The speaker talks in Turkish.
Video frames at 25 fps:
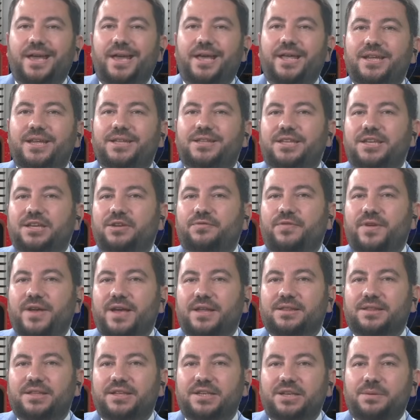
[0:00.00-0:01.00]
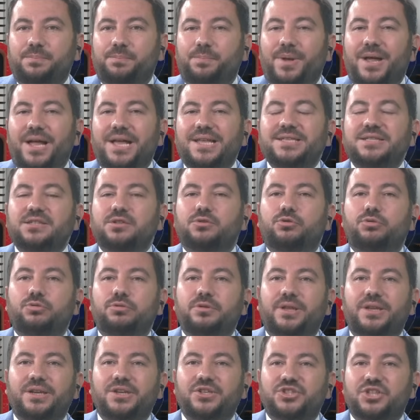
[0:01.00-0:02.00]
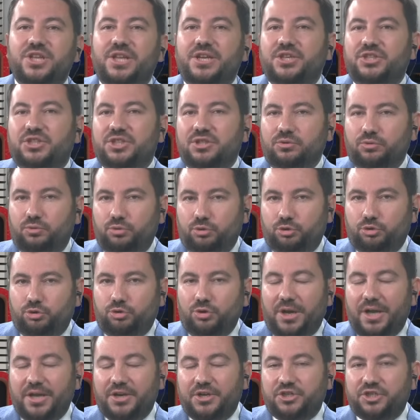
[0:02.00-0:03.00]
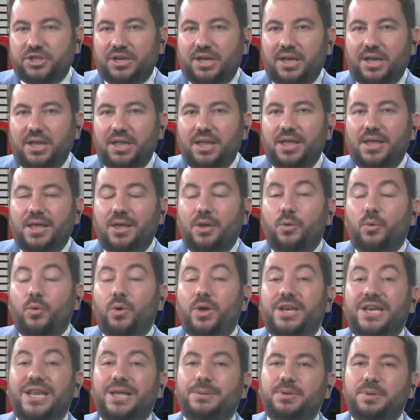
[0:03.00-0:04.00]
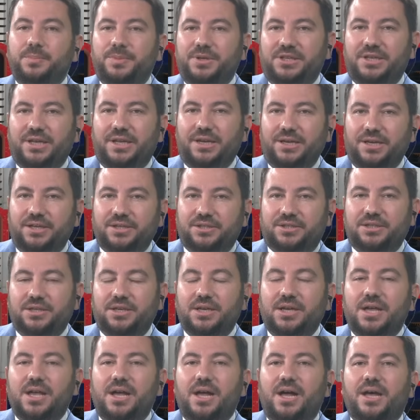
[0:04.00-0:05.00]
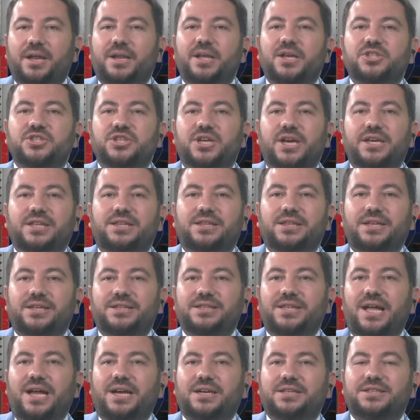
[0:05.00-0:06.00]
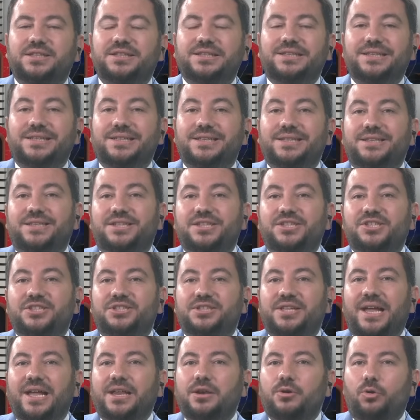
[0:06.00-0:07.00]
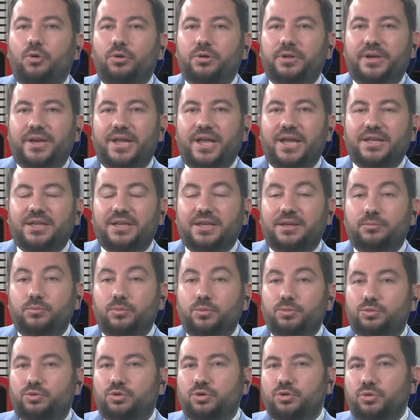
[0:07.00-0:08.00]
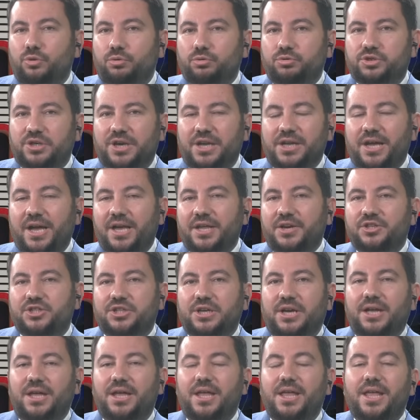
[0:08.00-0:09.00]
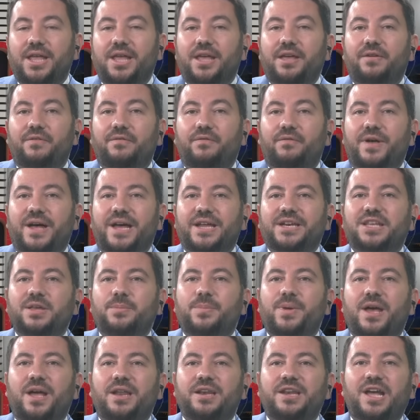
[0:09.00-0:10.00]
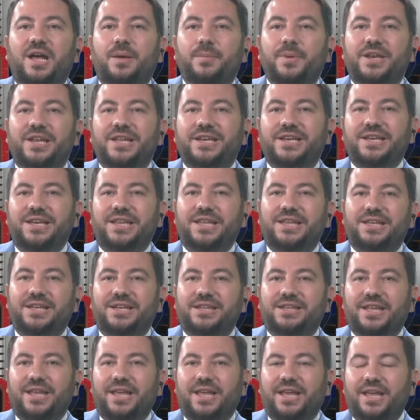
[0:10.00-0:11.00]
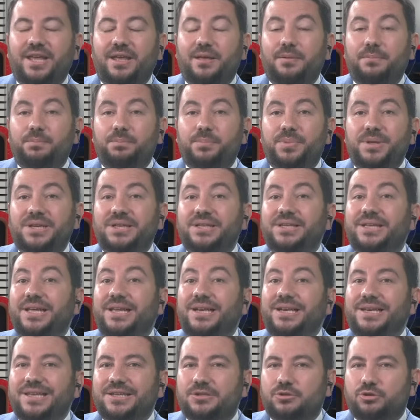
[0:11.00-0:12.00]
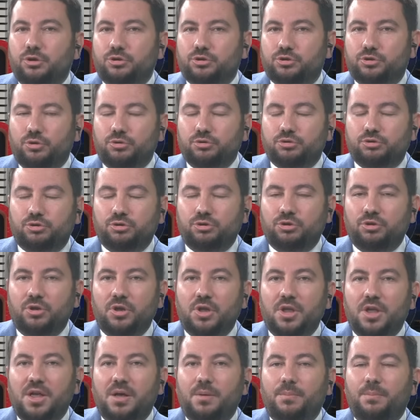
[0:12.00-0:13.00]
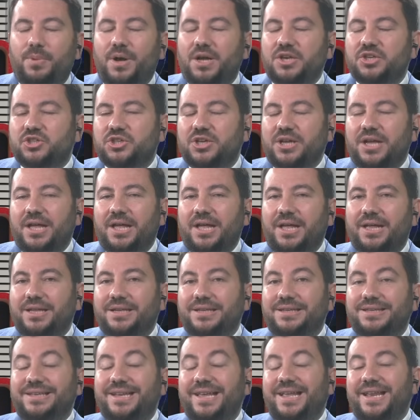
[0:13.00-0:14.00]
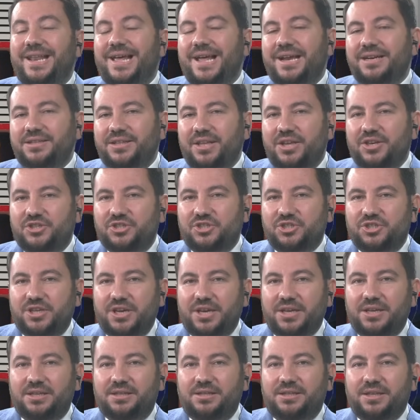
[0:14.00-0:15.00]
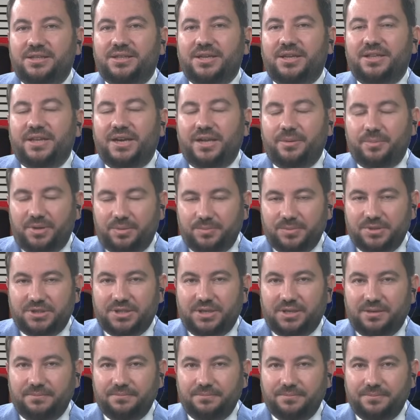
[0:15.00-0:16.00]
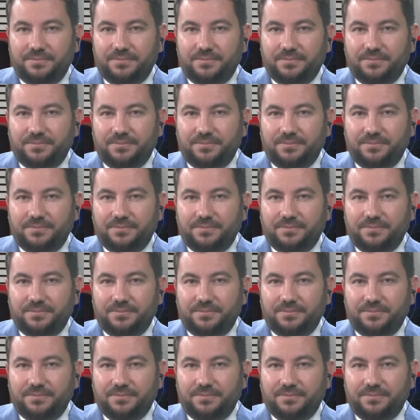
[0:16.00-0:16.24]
Elektrik fiyatları bazı kullanıcılar için düştü ayrıca önemli bir yenilik. Araç kayıtları da artık dijital olarak mümkün olacak ayrıca. Vergi beyannameleriyle ilgili de bir yenilik söz konusu. Başka neler değişecek detaylar haberimizde.